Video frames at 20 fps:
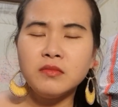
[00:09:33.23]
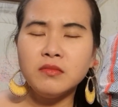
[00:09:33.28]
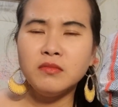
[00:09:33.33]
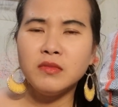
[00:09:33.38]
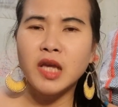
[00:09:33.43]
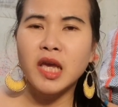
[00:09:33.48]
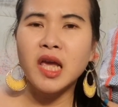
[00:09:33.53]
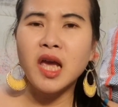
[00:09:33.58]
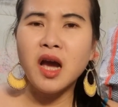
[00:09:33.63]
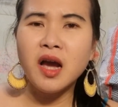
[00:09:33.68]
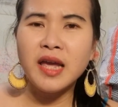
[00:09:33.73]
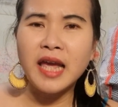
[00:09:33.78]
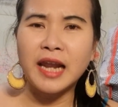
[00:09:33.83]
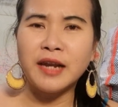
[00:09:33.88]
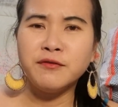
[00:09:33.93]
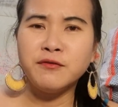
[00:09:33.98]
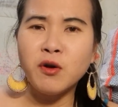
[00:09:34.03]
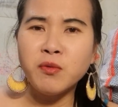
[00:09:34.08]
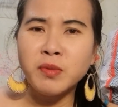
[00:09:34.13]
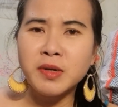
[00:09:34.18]
chị ơi hạnh
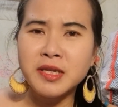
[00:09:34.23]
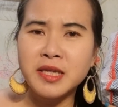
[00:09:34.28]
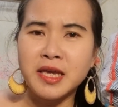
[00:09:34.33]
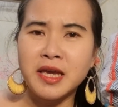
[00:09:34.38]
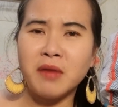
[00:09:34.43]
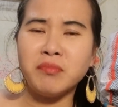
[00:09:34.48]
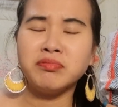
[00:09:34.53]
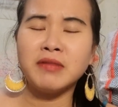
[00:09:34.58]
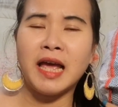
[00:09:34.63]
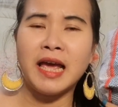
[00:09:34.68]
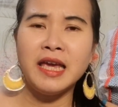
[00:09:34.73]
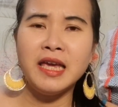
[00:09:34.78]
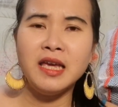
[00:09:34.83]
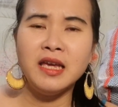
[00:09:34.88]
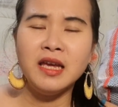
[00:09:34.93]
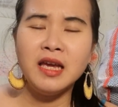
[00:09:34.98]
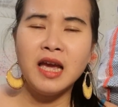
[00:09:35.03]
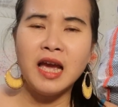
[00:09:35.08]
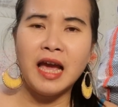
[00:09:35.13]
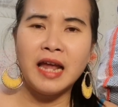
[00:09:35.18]
phúc cái gì không thấy
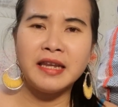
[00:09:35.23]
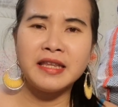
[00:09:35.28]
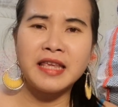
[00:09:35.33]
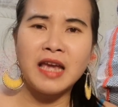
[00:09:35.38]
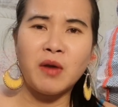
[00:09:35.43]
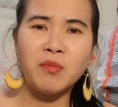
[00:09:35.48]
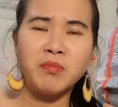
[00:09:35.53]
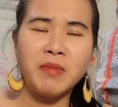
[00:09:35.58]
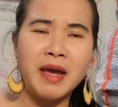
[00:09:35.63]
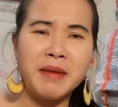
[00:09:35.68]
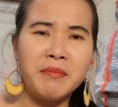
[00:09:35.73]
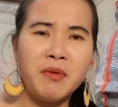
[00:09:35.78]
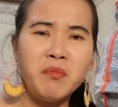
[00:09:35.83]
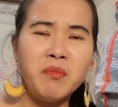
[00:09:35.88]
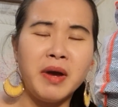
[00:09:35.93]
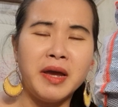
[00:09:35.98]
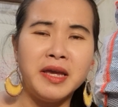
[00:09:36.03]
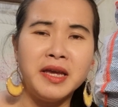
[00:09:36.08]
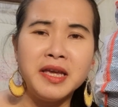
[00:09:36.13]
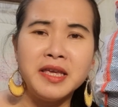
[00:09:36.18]
anh chồng em không
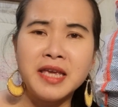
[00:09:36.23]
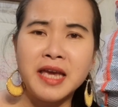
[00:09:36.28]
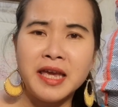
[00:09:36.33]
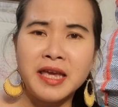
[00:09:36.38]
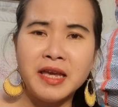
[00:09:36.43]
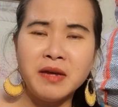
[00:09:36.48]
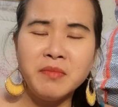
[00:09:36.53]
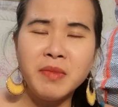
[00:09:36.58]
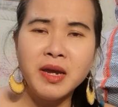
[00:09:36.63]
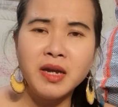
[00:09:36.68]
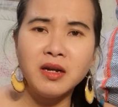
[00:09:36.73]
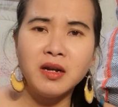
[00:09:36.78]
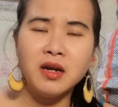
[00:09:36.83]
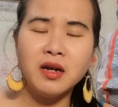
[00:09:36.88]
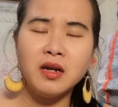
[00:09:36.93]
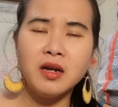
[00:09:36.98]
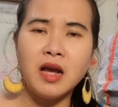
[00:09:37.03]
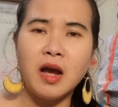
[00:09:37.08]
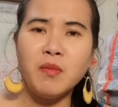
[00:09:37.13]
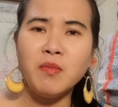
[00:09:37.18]
bị cái gì không biết nữa
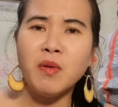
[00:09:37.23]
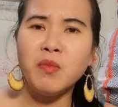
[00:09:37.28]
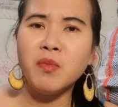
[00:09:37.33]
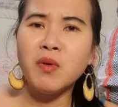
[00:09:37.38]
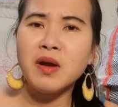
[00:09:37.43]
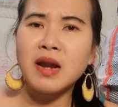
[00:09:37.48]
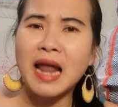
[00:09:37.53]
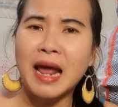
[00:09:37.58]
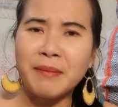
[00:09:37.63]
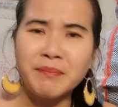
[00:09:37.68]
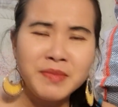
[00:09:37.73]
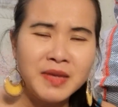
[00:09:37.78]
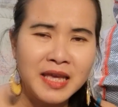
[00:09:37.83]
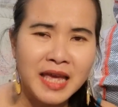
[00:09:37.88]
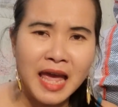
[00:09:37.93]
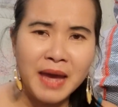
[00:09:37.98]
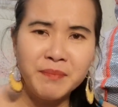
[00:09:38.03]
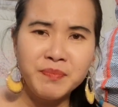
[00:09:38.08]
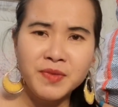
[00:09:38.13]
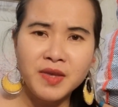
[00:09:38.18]
ông không có làm gì
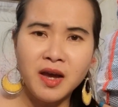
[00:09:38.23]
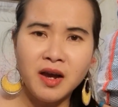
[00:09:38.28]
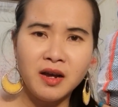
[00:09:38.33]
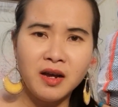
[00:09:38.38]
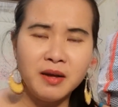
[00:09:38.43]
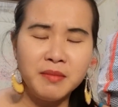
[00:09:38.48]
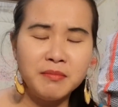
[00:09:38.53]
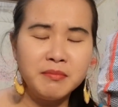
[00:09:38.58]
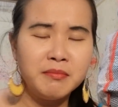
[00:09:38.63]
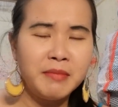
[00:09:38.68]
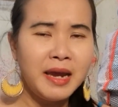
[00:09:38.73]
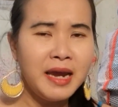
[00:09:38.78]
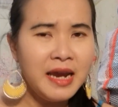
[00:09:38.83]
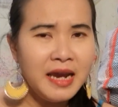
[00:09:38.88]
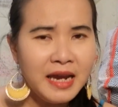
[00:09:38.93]
em chân á mấy